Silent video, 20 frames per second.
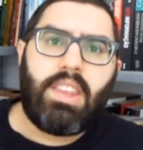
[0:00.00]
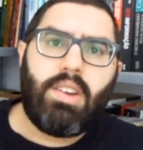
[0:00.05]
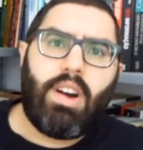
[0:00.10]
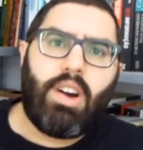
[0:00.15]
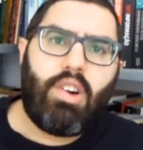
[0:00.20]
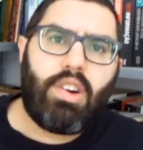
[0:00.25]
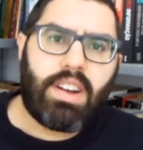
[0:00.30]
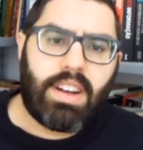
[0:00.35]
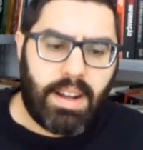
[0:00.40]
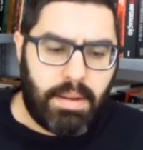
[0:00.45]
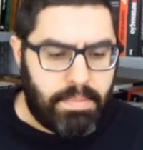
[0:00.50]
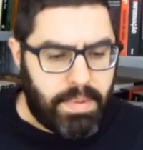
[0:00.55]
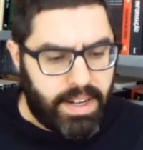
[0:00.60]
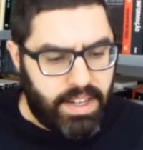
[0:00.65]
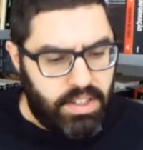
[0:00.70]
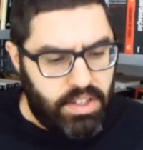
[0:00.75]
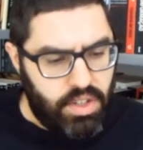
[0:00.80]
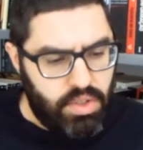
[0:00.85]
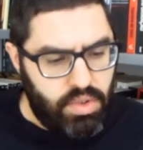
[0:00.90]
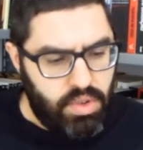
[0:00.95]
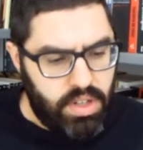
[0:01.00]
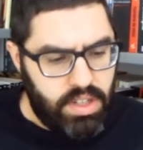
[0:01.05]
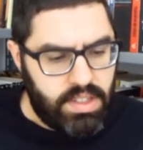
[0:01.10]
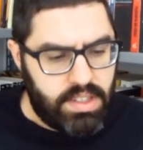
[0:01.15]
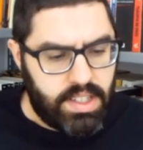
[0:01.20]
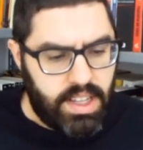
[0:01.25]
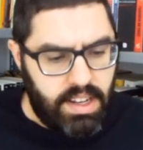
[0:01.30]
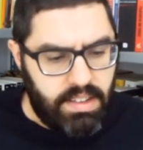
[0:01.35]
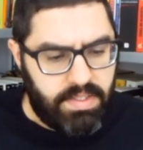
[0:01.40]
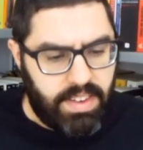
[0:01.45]
Então agora na parte
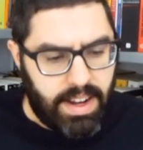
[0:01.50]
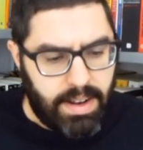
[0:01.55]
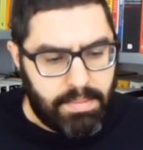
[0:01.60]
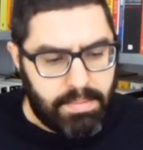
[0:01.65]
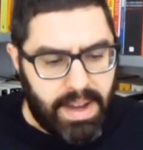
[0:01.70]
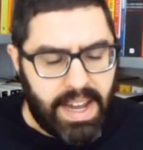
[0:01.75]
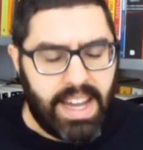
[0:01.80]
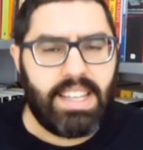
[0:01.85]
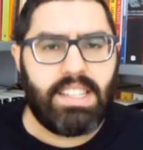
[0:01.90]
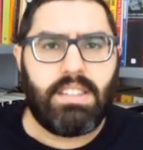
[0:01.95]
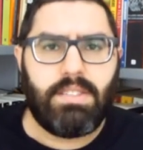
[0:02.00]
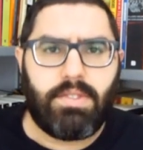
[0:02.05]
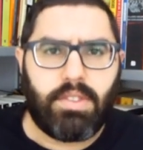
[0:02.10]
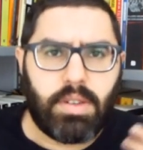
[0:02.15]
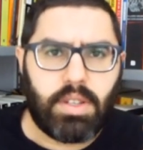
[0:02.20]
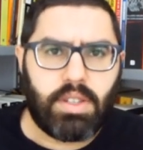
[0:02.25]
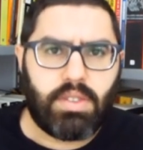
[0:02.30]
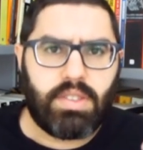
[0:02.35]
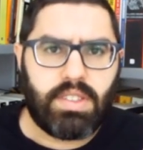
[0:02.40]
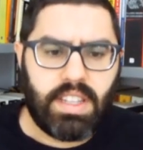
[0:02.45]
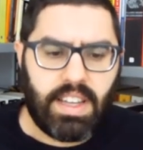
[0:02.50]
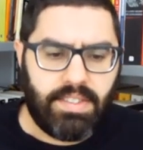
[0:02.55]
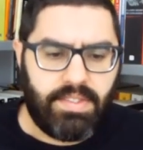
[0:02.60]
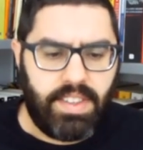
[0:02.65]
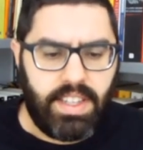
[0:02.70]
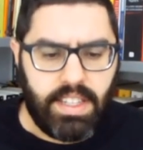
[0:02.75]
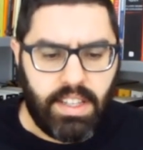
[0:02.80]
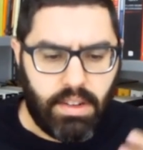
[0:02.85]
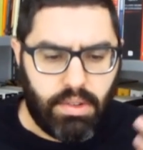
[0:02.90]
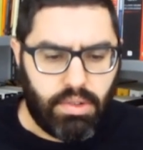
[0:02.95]
2 ele fala mais informações da
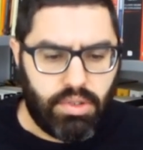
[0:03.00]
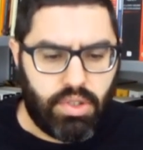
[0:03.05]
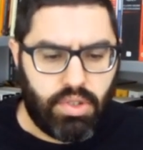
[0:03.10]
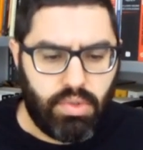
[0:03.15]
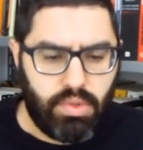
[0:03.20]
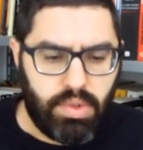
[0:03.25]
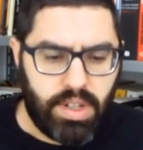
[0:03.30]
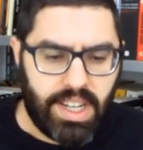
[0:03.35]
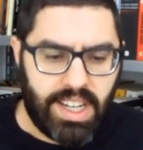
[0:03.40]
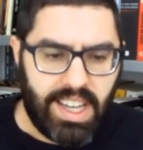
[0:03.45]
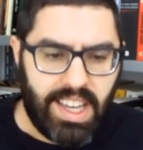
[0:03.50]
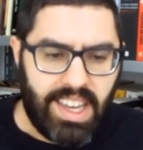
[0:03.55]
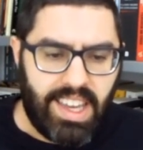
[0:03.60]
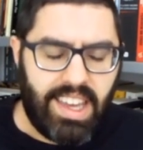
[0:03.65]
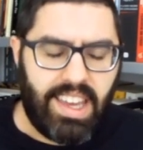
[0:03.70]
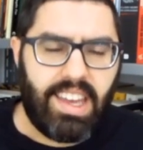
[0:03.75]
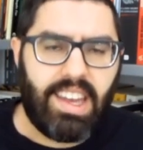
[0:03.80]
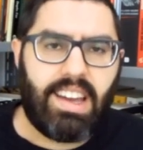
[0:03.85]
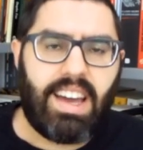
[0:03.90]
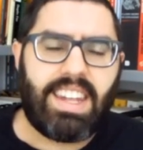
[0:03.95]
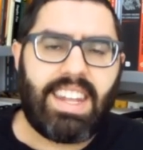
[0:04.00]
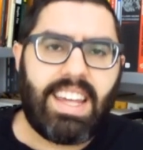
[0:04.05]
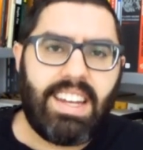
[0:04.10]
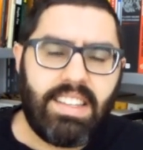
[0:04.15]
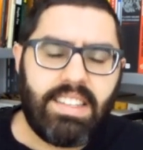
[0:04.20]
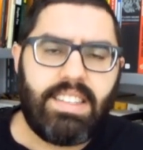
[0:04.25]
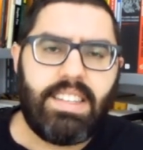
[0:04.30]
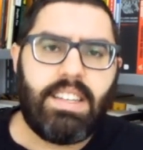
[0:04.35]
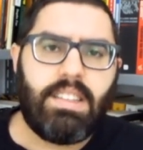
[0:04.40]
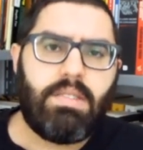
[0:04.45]
vida e continua é,
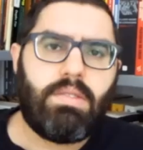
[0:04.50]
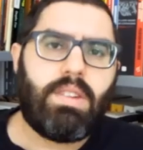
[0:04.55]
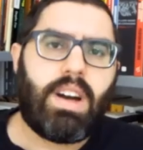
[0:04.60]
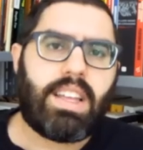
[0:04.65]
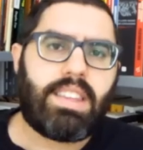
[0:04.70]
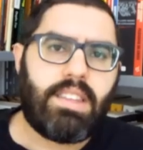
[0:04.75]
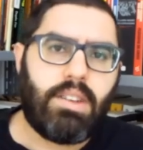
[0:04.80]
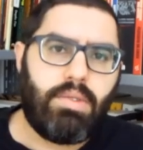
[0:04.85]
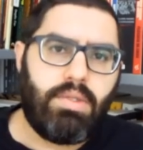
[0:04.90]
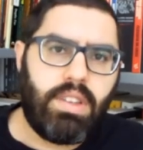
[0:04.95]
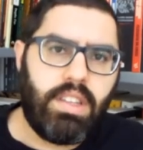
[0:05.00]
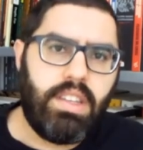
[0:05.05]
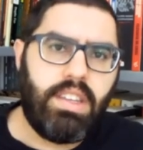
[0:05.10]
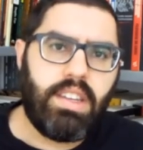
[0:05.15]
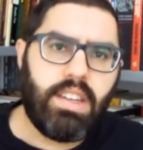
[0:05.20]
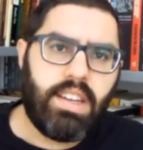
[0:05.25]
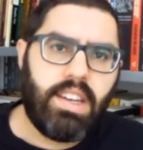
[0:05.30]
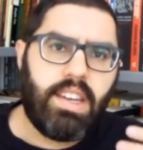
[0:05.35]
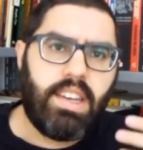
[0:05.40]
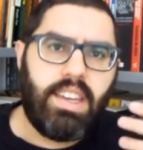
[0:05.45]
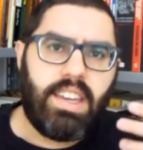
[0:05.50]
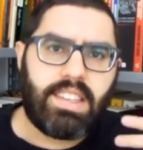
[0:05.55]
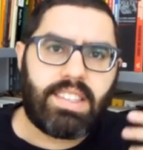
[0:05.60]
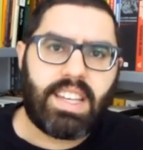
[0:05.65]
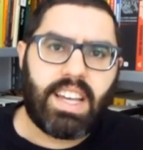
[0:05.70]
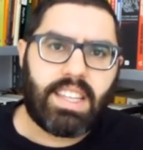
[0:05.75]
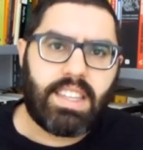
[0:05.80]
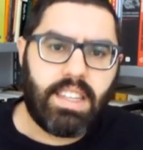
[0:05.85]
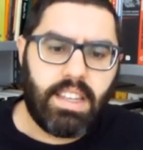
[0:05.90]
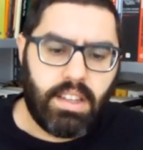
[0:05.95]
analisando a teoria e
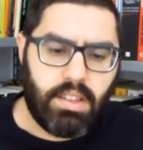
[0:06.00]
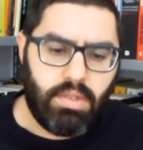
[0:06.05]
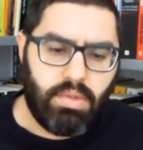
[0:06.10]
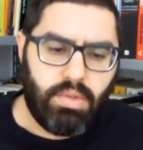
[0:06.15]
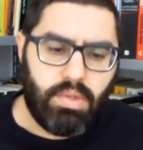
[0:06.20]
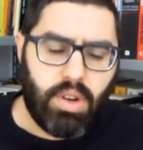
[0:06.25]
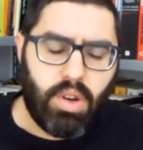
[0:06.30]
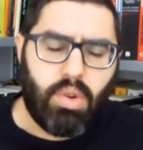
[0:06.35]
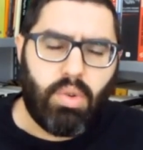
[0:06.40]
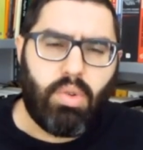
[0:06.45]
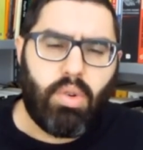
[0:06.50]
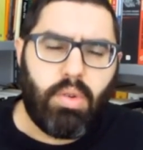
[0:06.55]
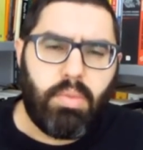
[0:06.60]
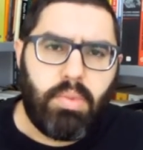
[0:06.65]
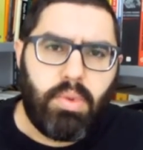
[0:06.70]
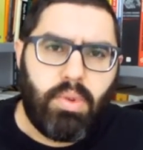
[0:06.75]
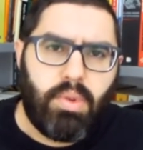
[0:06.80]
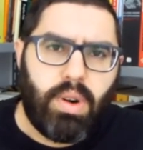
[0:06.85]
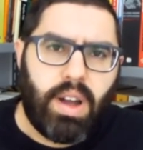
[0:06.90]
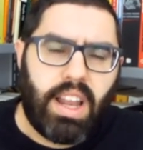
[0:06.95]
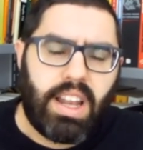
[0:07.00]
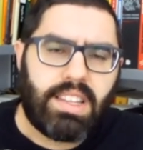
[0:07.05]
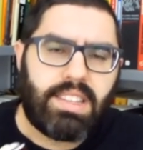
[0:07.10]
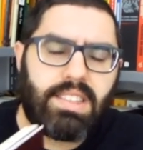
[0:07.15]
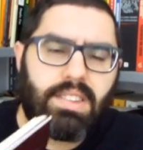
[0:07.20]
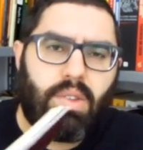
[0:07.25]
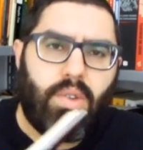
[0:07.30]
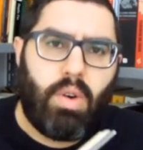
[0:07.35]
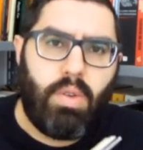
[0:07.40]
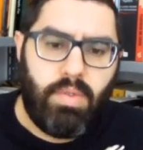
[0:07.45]
resgatando como
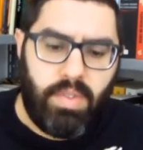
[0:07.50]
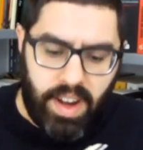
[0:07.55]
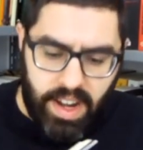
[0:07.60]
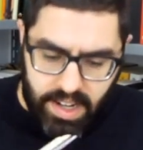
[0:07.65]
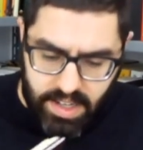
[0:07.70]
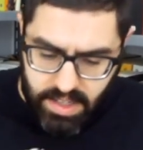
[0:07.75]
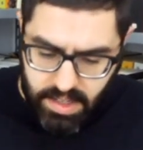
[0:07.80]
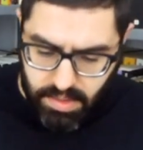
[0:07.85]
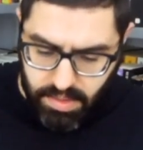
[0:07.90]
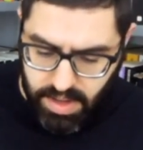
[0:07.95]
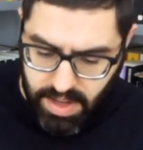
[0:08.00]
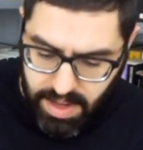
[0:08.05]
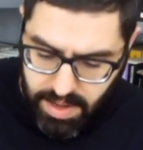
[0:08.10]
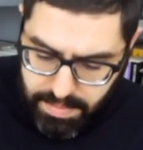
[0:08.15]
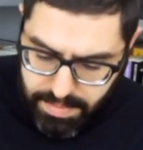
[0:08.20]
elas conversam.